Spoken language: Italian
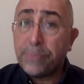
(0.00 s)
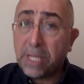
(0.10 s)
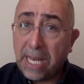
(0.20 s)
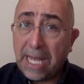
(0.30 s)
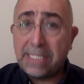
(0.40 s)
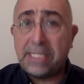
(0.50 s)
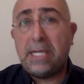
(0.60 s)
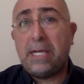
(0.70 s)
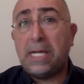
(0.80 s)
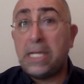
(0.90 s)

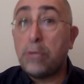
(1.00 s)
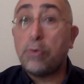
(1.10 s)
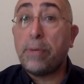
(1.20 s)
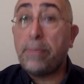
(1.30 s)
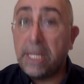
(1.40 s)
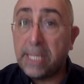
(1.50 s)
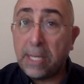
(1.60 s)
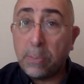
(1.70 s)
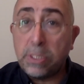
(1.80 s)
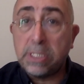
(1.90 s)
grazie alle loro abilità
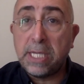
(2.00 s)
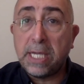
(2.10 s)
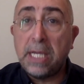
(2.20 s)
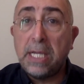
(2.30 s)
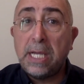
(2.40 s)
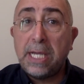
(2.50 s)
linguistiche